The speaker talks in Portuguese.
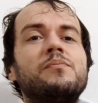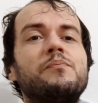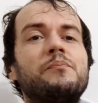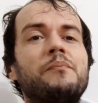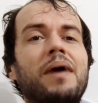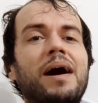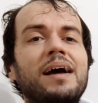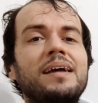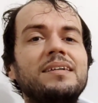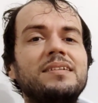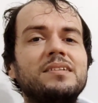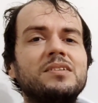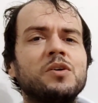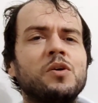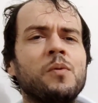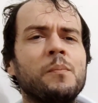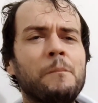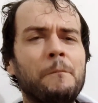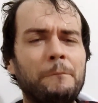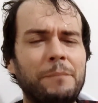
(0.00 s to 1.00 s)
Mas,
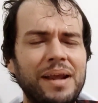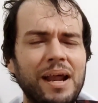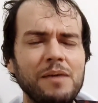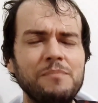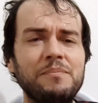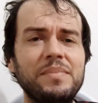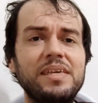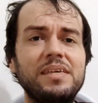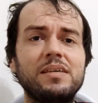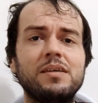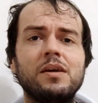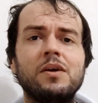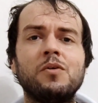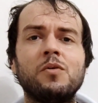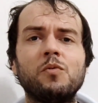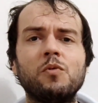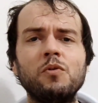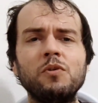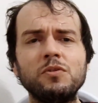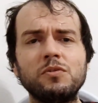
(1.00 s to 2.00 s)
para mim,
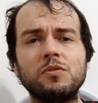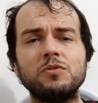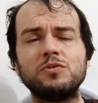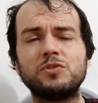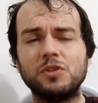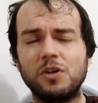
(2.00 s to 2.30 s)
quantos